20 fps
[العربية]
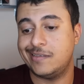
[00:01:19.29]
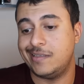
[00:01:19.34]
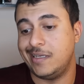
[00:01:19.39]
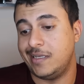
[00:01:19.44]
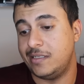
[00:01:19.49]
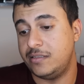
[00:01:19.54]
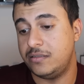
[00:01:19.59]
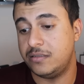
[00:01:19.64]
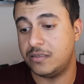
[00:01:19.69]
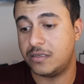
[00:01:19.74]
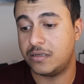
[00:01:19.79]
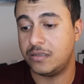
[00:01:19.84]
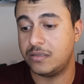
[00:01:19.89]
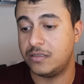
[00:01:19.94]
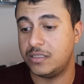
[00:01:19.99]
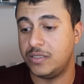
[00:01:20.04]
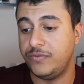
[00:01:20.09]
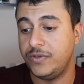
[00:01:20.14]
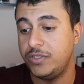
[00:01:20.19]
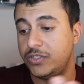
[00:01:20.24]
تاجر
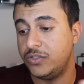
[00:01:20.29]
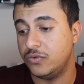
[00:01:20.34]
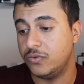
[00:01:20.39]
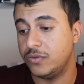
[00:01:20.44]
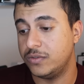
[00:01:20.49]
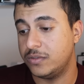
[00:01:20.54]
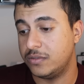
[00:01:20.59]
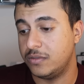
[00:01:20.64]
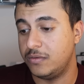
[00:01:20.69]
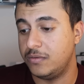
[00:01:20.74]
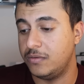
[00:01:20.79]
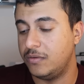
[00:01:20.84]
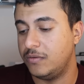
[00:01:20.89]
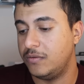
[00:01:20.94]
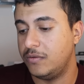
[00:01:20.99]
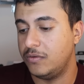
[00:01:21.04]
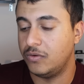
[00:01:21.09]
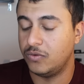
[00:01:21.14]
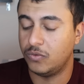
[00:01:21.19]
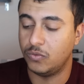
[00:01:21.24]
التي في شوز
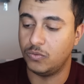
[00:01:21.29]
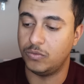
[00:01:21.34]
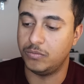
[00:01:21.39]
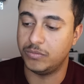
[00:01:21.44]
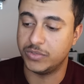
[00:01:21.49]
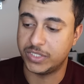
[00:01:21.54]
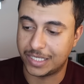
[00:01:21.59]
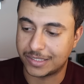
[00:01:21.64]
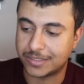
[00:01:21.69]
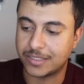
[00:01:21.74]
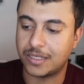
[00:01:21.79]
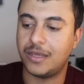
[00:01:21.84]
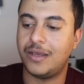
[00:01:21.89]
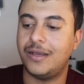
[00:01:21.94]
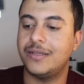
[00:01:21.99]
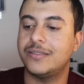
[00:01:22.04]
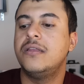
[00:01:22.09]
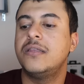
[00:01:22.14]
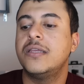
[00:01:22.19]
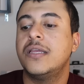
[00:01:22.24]
اللي هو
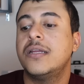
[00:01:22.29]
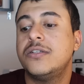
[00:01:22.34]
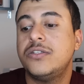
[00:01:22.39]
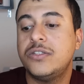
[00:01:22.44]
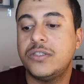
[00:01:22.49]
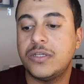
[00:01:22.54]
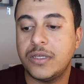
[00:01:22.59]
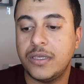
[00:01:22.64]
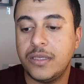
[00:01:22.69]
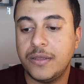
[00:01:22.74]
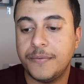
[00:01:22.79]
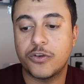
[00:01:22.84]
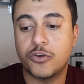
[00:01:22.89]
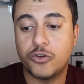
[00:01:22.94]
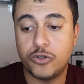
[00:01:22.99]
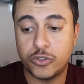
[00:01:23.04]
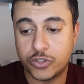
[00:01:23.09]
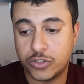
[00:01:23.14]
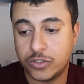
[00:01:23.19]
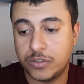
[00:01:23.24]
مسلسلات تقدر تشتري
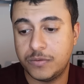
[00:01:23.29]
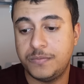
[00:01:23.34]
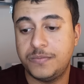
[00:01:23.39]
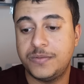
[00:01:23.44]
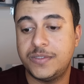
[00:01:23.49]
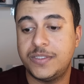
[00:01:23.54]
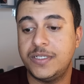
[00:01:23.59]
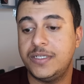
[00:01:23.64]
كتب